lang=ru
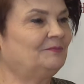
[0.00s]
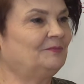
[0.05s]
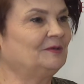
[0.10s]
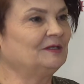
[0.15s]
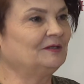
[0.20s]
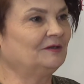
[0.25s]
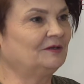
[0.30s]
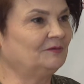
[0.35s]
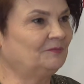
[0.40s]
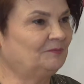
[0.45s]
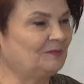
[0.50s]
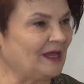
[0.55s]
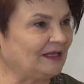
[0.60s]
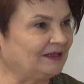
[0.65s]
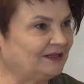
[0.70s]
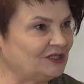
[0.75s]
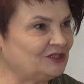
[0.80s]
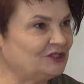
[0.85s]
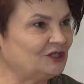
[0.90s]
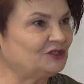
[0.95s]

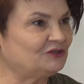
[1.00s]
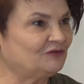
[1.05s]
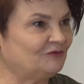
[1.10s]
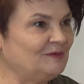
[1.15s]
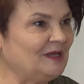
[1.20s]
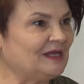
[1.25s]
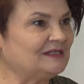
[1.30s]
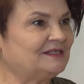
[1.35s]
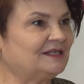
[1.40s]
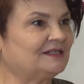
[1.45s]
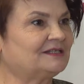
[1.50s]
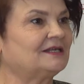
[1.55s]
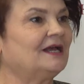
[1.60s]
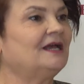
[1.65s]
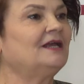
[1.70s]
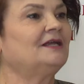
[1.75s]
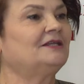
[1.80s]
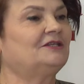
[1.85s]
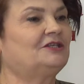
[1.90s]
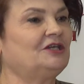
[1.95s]
5 тысяч в месяц
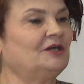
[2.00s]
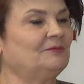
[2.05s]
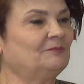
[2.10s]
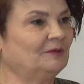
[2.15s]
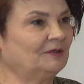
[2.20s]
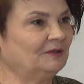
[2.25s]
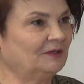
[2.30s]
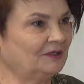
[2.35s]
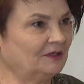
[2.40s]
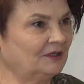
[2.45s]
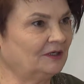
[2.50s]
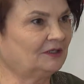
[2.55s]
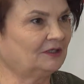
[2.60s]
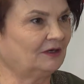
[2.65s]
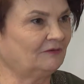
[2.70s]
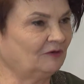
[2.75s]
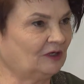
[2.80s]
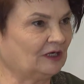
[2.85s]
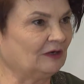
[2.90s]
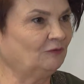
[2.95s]
тем,
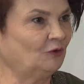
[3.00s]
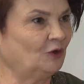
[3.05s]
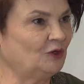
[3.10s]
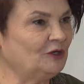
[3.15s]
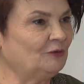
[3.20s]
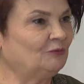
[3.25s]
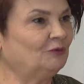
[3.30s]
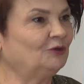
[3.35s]
кого они